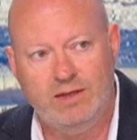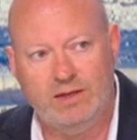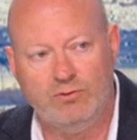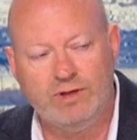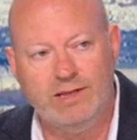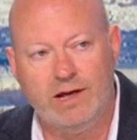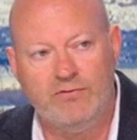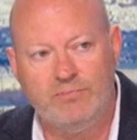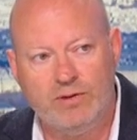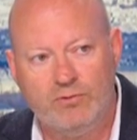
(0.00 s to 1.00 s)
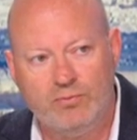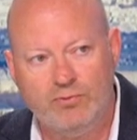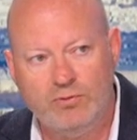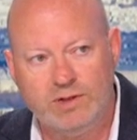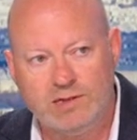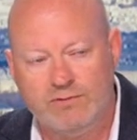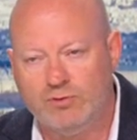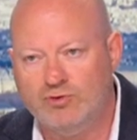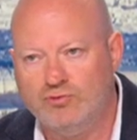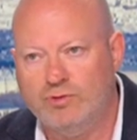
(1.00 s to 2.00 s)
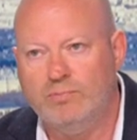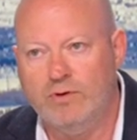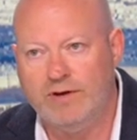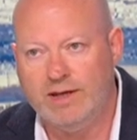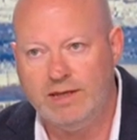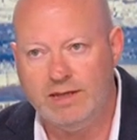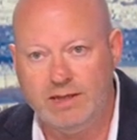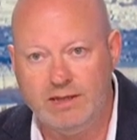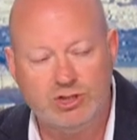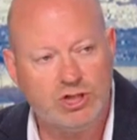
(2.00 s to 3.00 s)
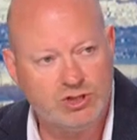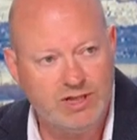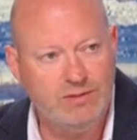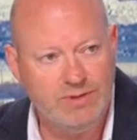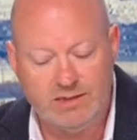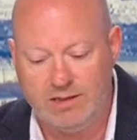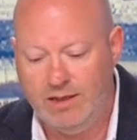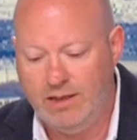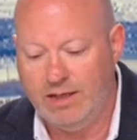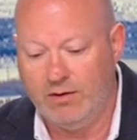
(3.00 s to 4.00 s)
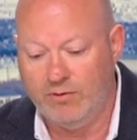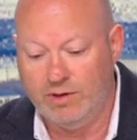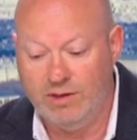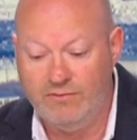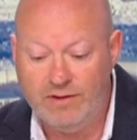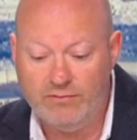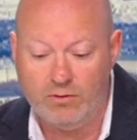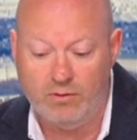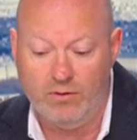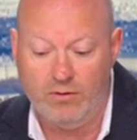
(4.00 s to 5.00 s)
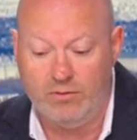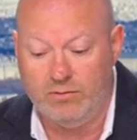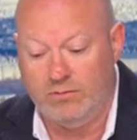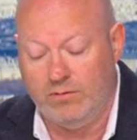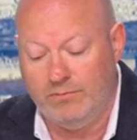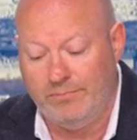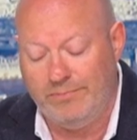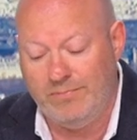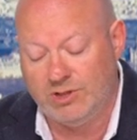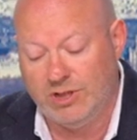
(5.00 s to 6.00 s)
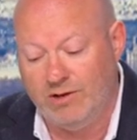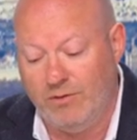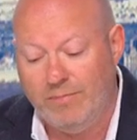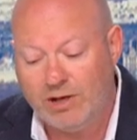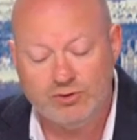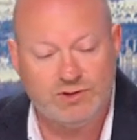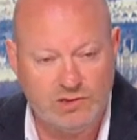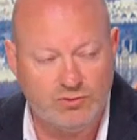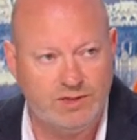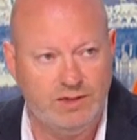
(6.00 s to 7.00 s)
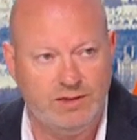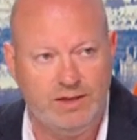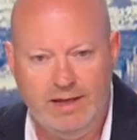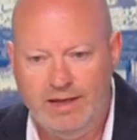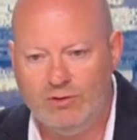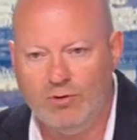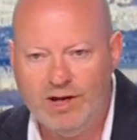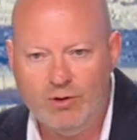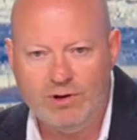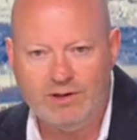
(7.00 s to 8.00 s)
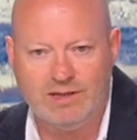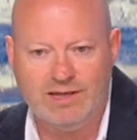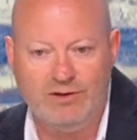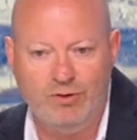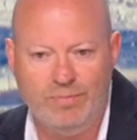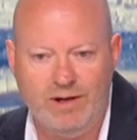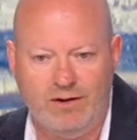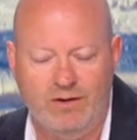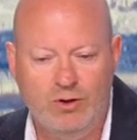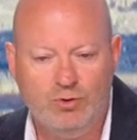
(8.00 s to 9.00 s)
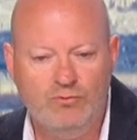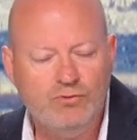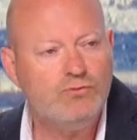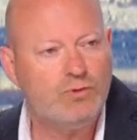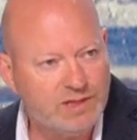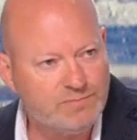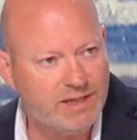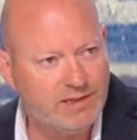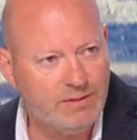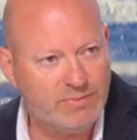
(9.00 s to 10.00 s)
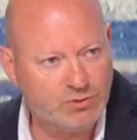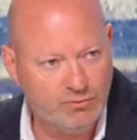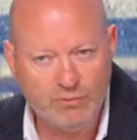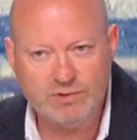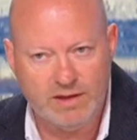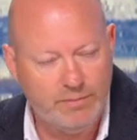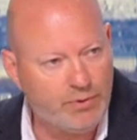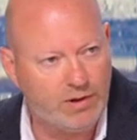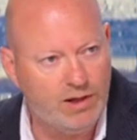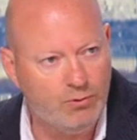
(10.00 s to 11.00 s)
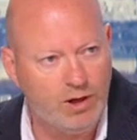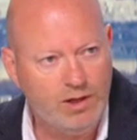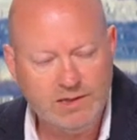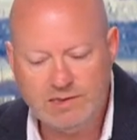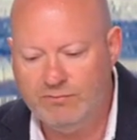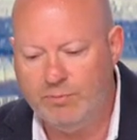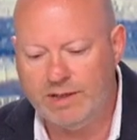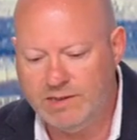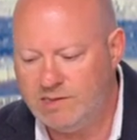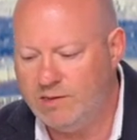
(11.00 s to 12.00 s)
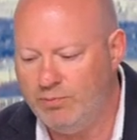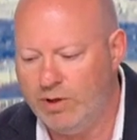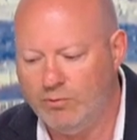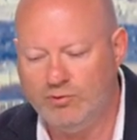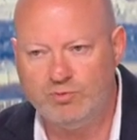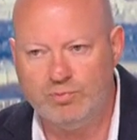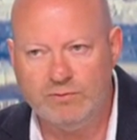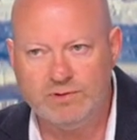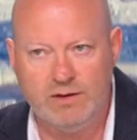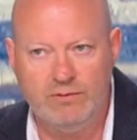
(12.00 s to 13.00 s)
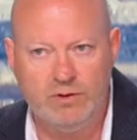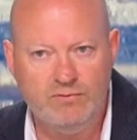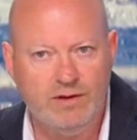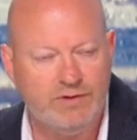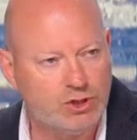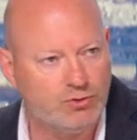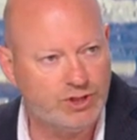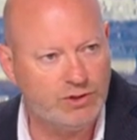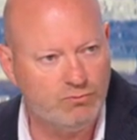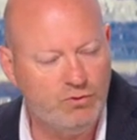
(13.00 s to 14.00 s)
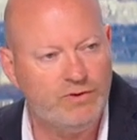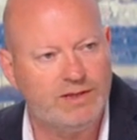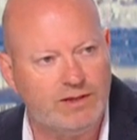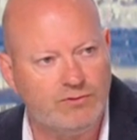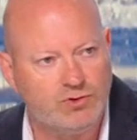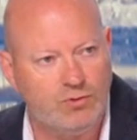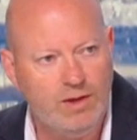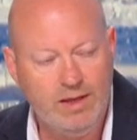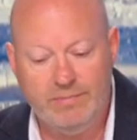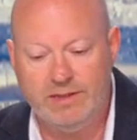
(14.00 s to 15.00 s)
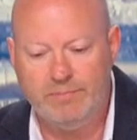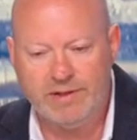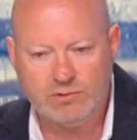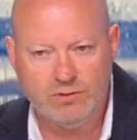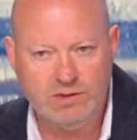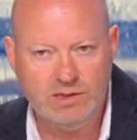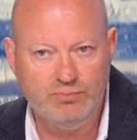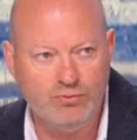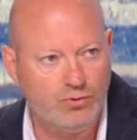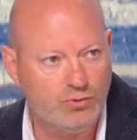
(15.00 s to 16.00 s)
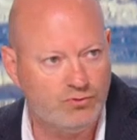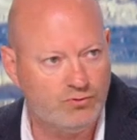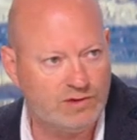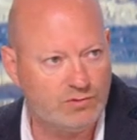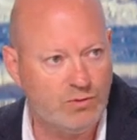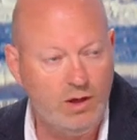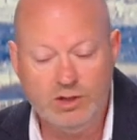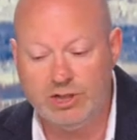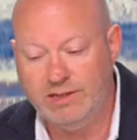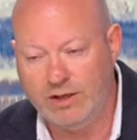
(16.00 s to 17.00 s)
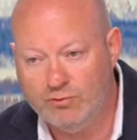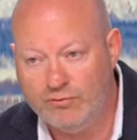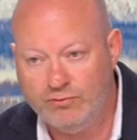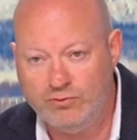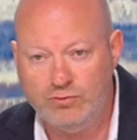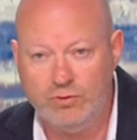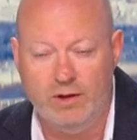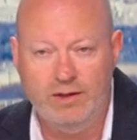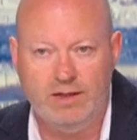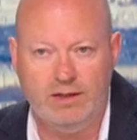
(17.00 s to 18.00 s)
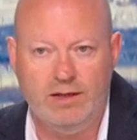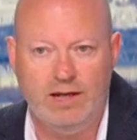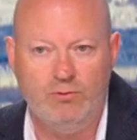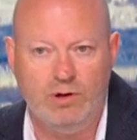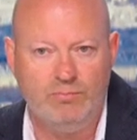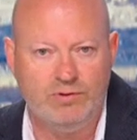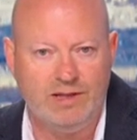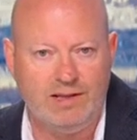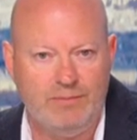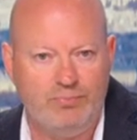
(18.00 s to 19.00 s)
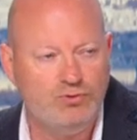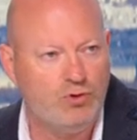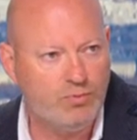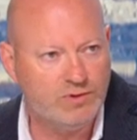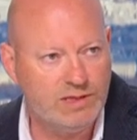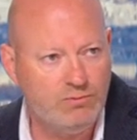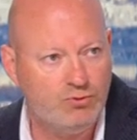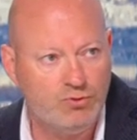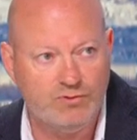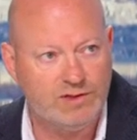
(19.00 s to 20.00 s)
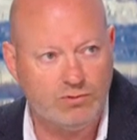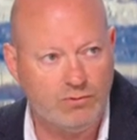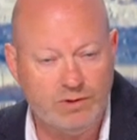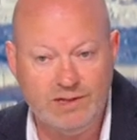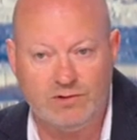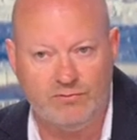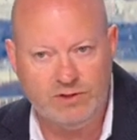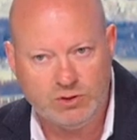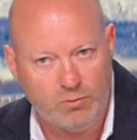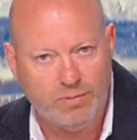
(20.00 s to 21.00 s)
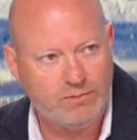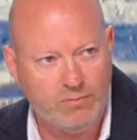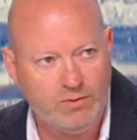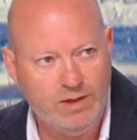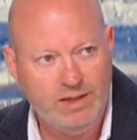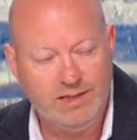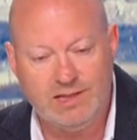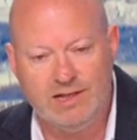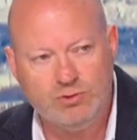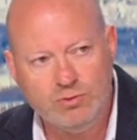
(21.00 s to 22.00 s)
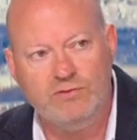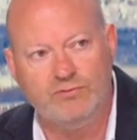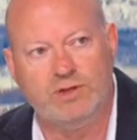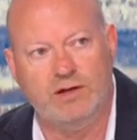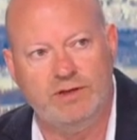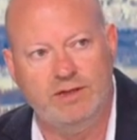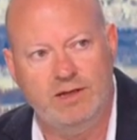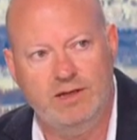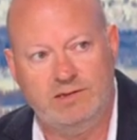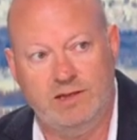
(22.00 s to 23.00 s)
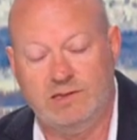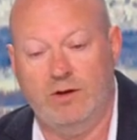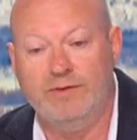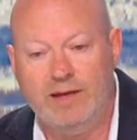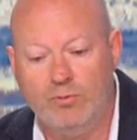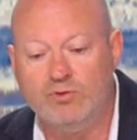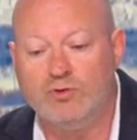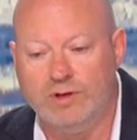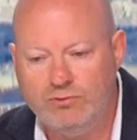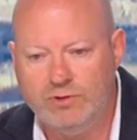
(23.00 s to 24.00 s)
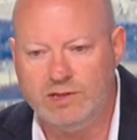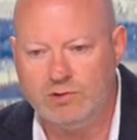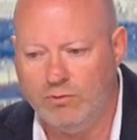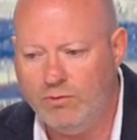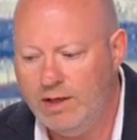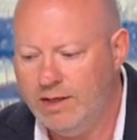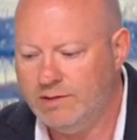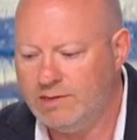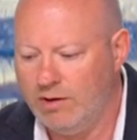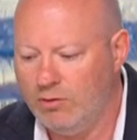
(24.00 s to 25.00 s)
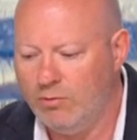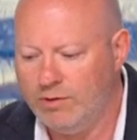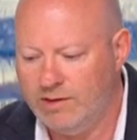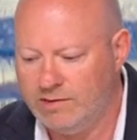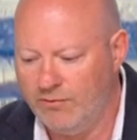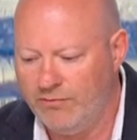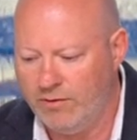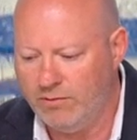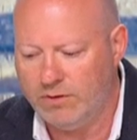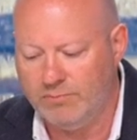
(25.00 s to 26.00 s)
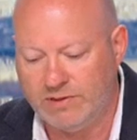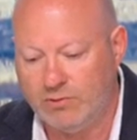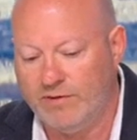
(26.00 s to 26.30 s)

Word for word: Et donc ils n'arrivent pas non plus à savoir jusqu'où ils peuvent aller et ils cherchent des limites. Et, ils vivent en j'allais dire, en marge de cette société. Et donc les lois, quelque part, que vous, vous respectez parce que vous, vous avez peur de la loi. Si vous perdez 6 points ou 12 points, vous savez que votre vie, elle va changer, donc vous faites attention. Mais des personnes qui, pour eux, de toute façon, j'allais dire nos futurs, et la loi peut-être la plus dure possible, de toute façon, ils s'en fichent complètement. Et c'est là-dessus qu'il faut travailler. C'est-à-dire, c'est en amont sur l'éducation et de savoir comment des enfants, euh, parce que